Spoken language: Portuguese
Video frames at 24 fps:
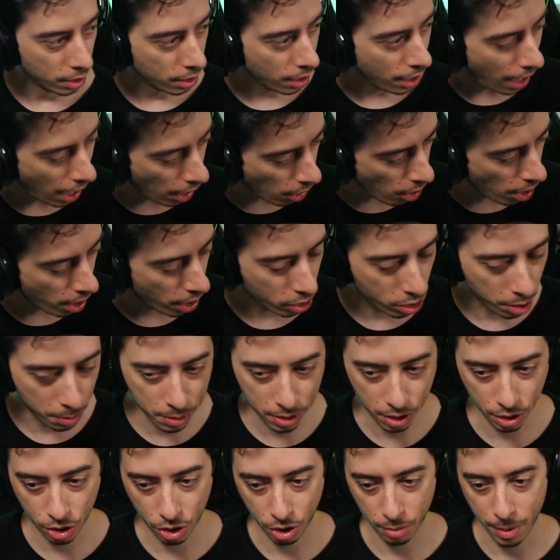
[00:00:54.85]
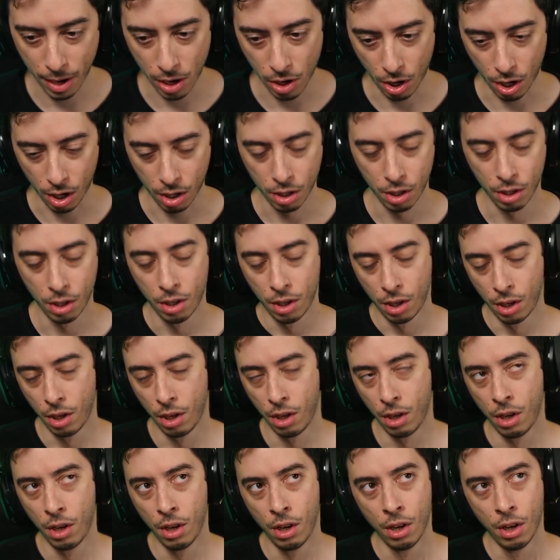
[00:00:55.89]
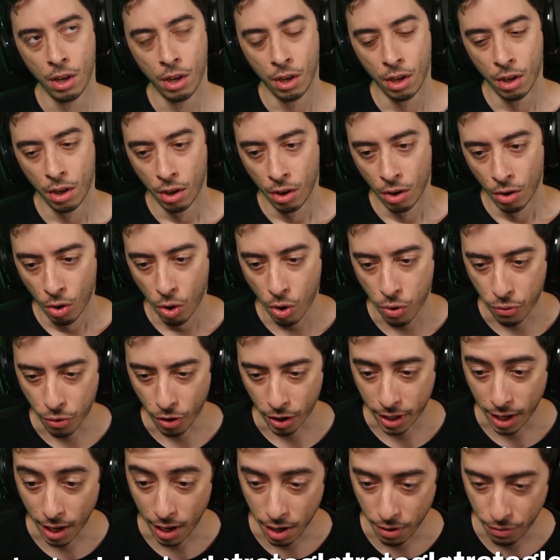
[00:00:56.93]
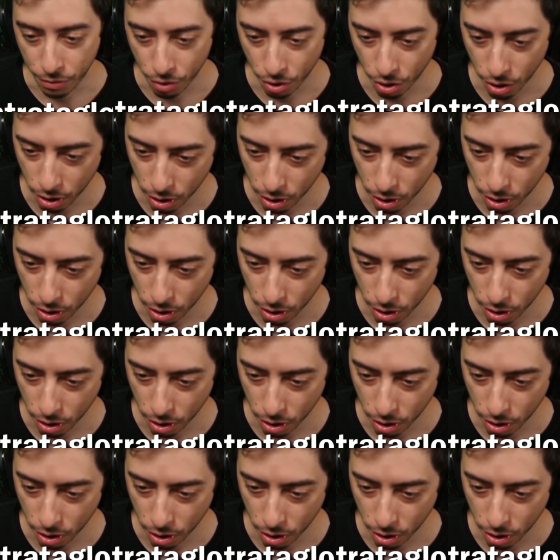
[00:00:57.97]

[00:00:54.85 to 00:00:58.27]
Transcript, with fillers: Agora eu tô me sentindo melhor. Ufa, que alívio.